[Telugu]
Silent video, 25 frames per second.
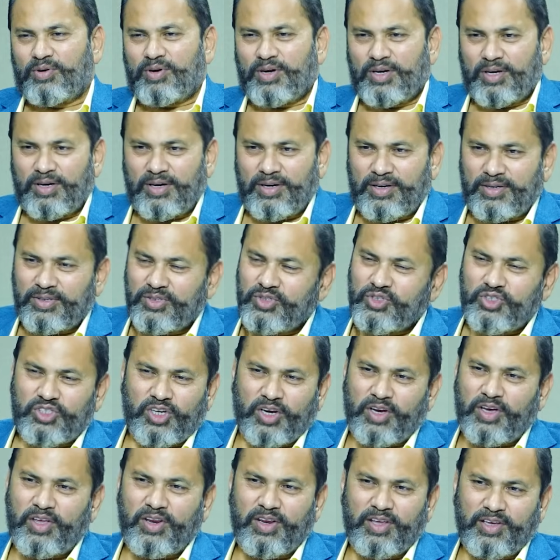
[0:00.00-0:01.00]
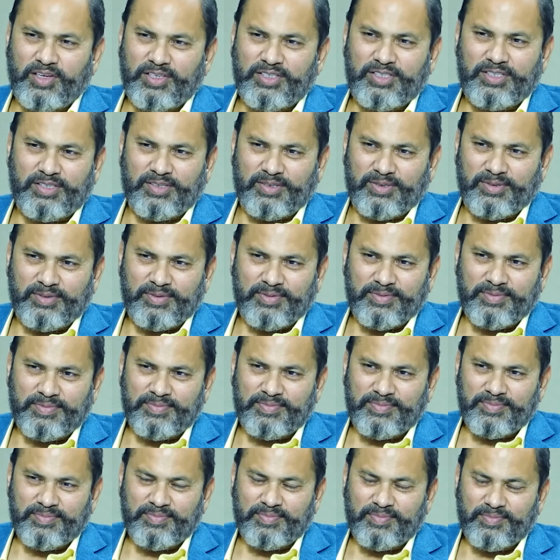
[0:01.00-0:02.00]
ఒక చైనీస్
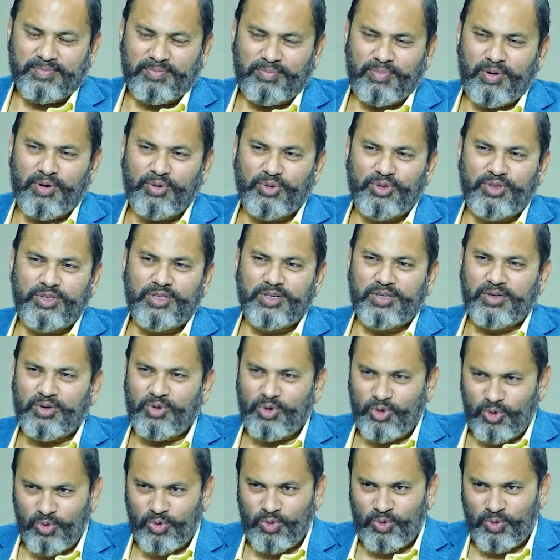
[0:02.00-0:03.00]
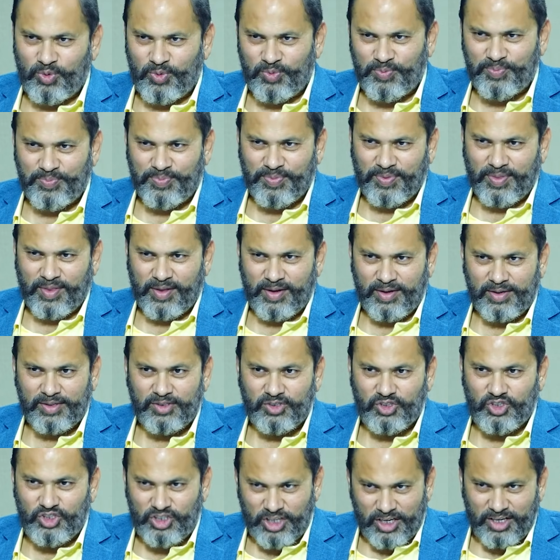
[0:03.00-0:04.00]
బౌద్ధ గురువు
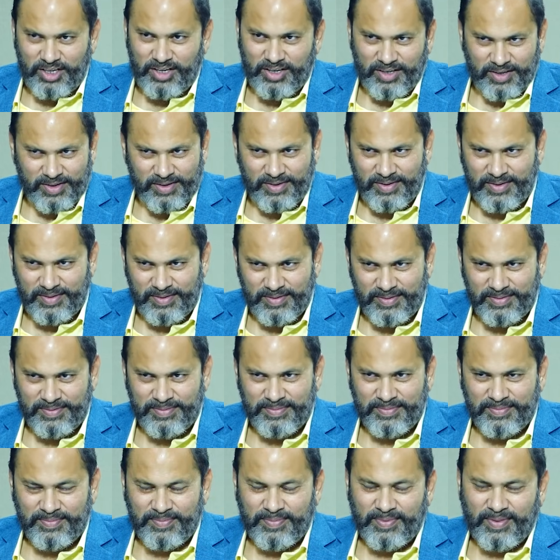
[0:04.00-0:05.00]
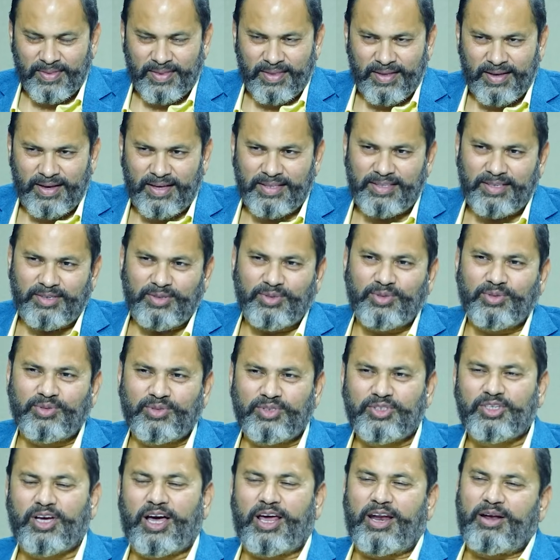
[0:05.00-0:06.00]
జన్ అతను
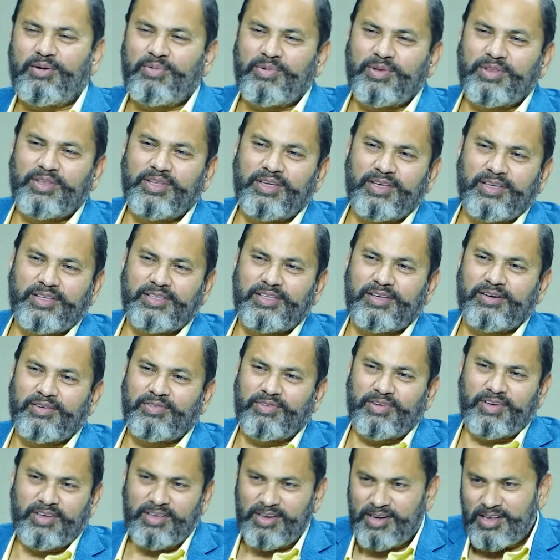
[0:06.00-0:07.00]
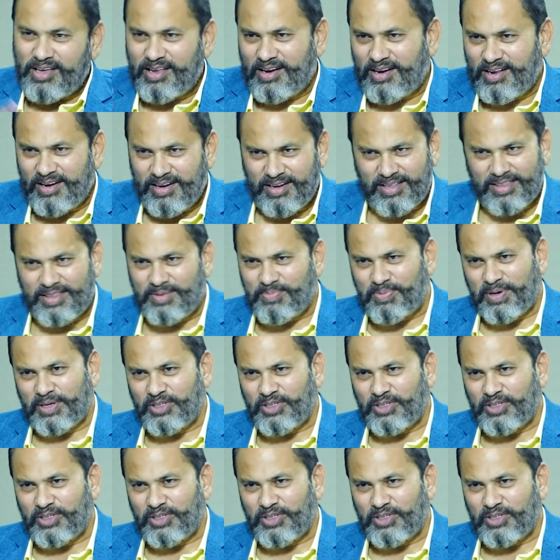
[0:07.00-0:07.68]
చాలామందికి తన విజ్ఞానాన్ని అంత